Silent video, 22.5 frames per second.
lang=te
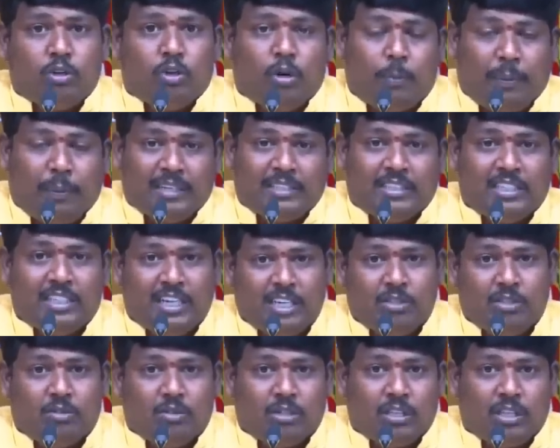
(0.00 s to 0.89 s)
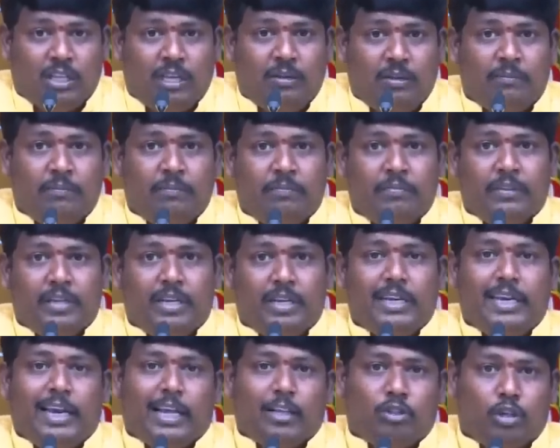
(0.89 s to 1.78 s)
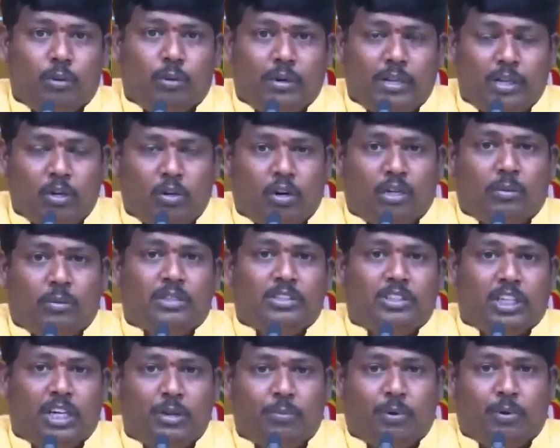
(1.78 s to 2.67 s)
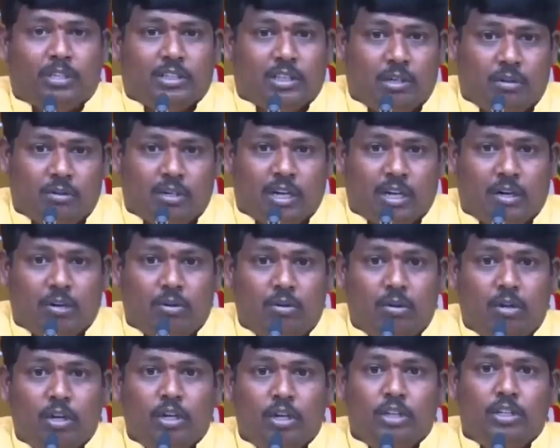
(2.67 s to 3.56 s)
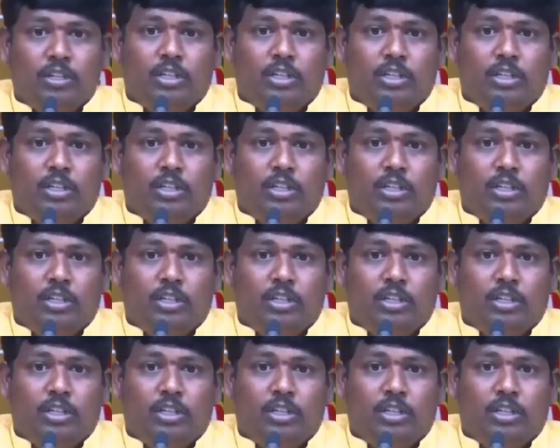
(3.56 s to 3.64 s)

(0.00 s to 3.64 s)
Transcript: ఎంతో పర్సంటేజ్ ఉంటుంది ఎంతోమంది కొంతమంది చనిపోతూ ఉంటారు